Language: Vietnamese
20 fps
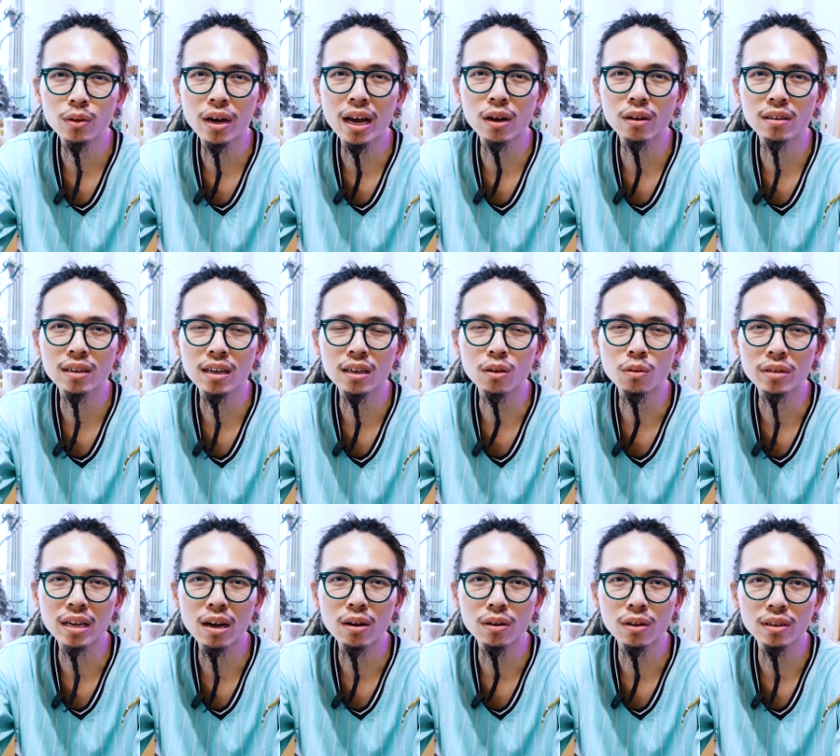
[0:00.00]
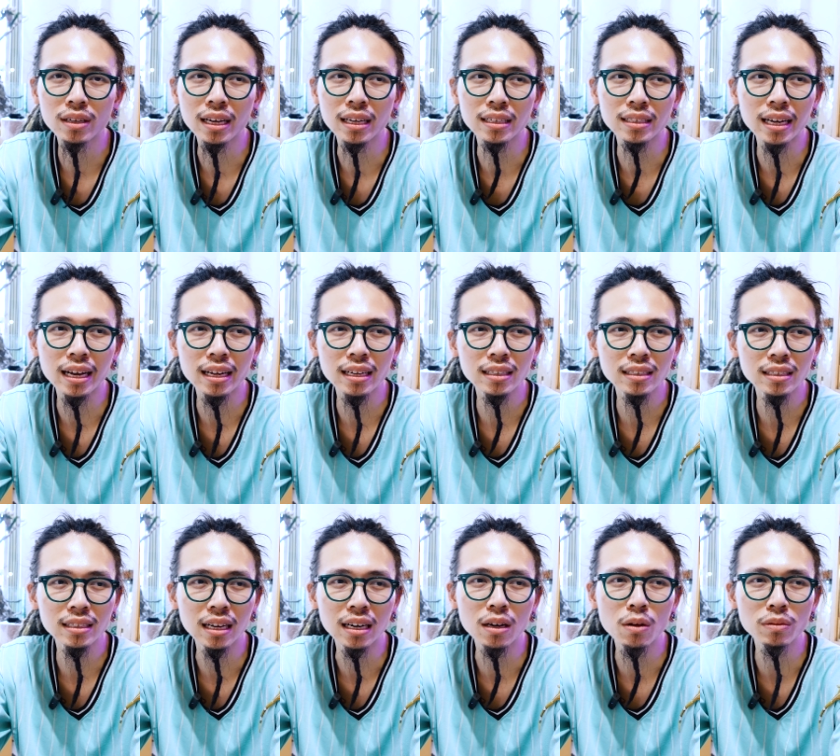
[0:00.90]
ta không nên nuôi hai con đực cùng nhau, nó có thể sẽ
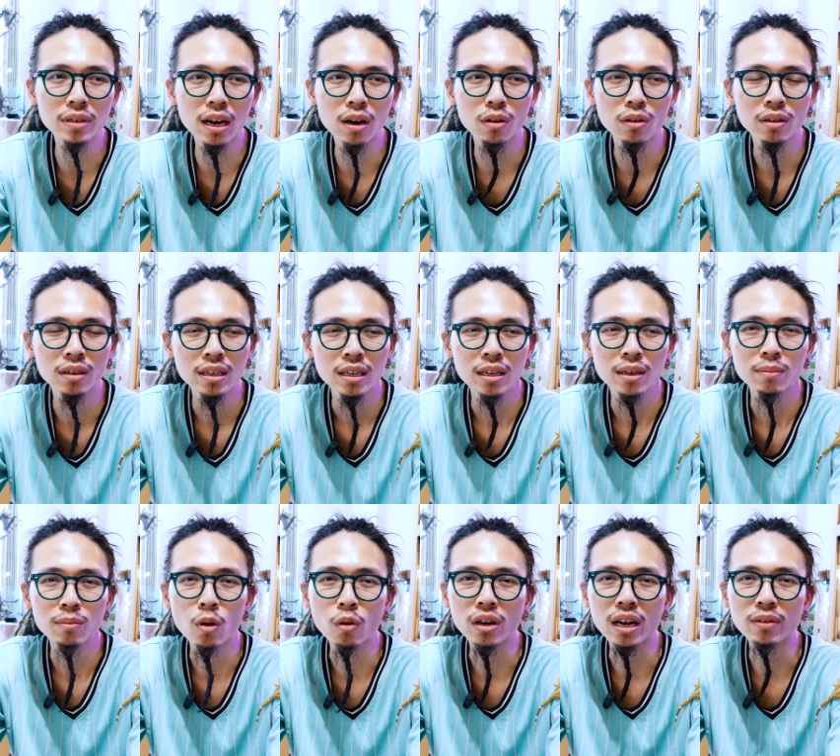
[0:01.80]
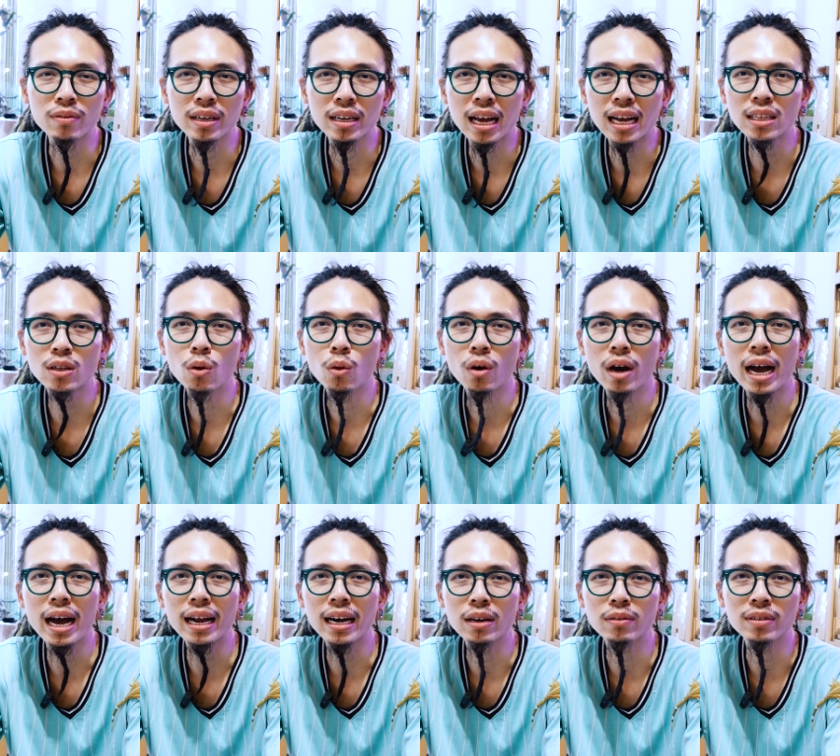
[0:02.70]
tấn công nhau. Một là vì lãnh thổ,
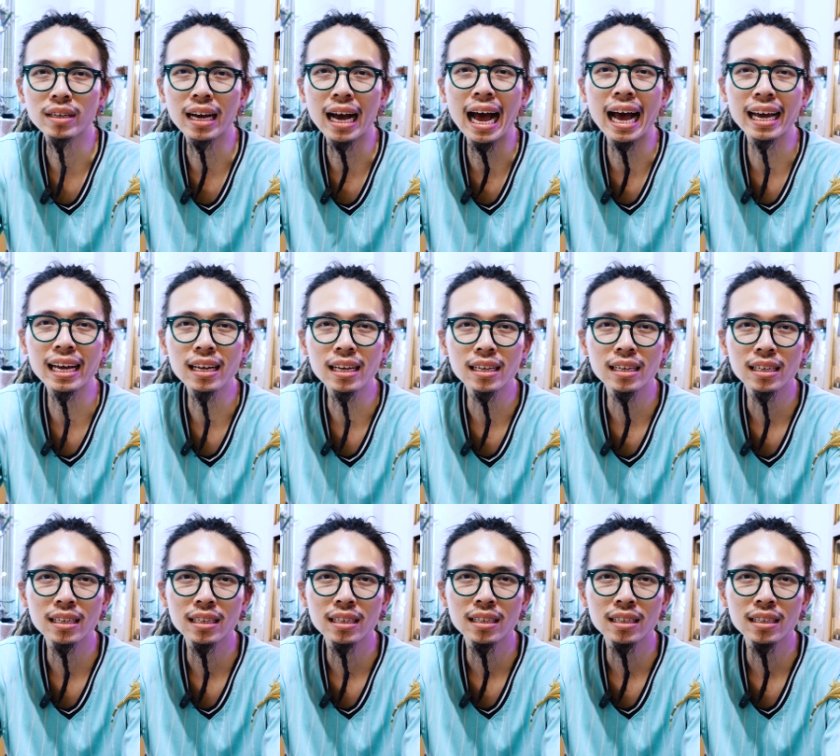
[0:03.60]
hai là vì gái.